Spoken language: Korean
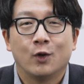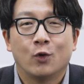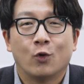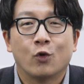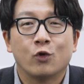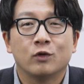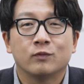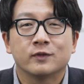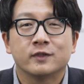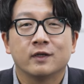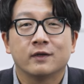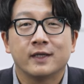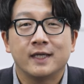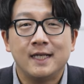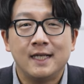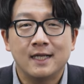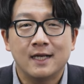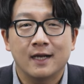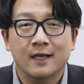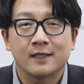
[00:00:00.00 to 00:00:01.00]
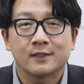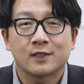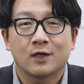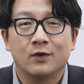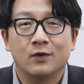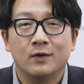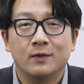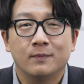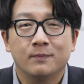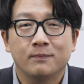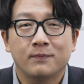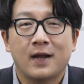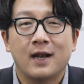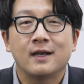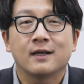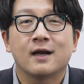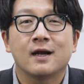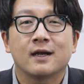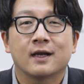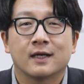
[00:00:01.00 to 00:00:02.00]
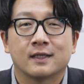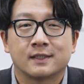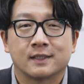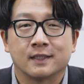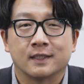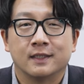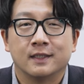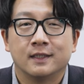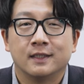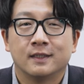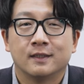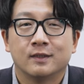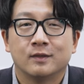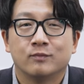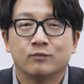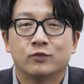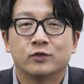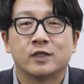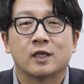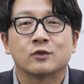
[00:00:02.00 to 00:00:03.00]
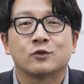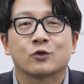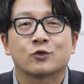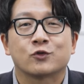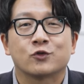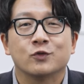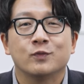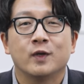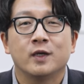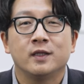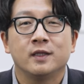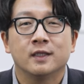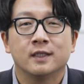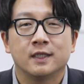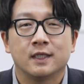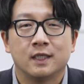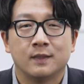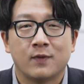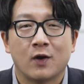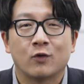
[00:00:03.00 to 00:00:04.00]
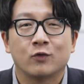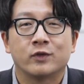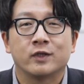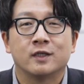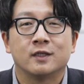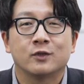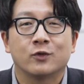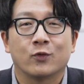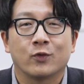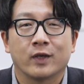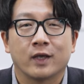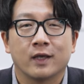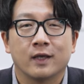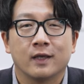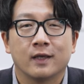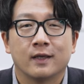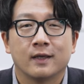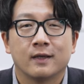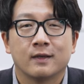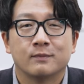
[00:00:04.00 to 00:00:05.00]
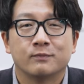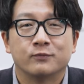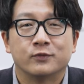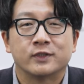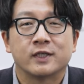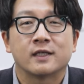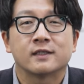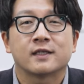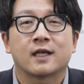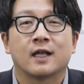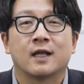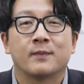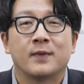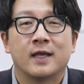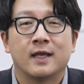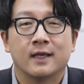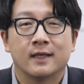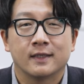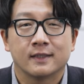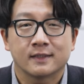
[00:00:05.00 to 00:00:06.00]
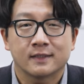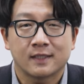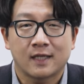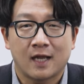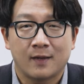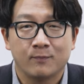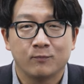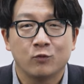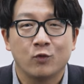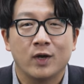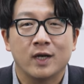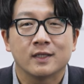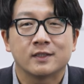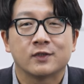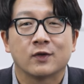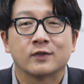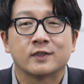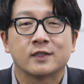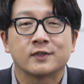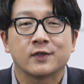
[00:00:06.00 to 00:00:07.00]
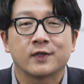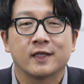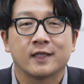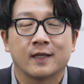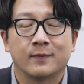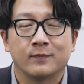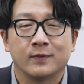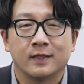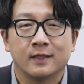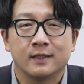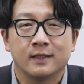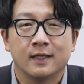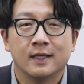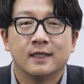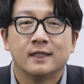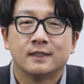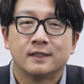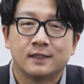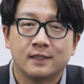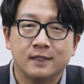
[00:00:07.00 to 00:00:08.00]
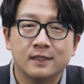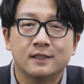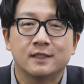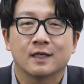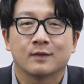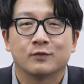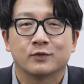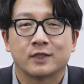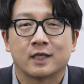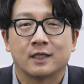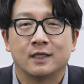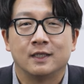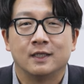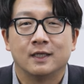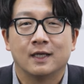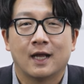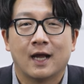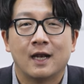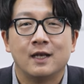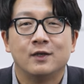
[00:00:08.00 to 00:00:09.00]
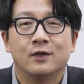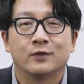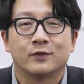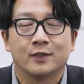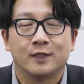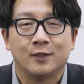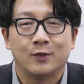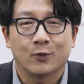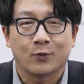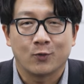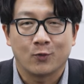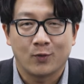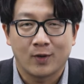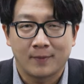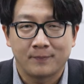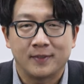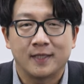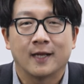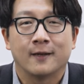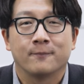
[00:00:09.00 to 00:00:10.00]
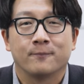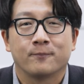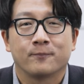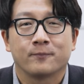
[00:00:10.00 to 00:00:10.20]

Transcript: 오늘부터 1강에서 8강까지 부산 속 숨어있는 이바구들을 통해 부산 사람의 삶과 정체성이 담긴 진짜 부산을 알려드리려고 합니다.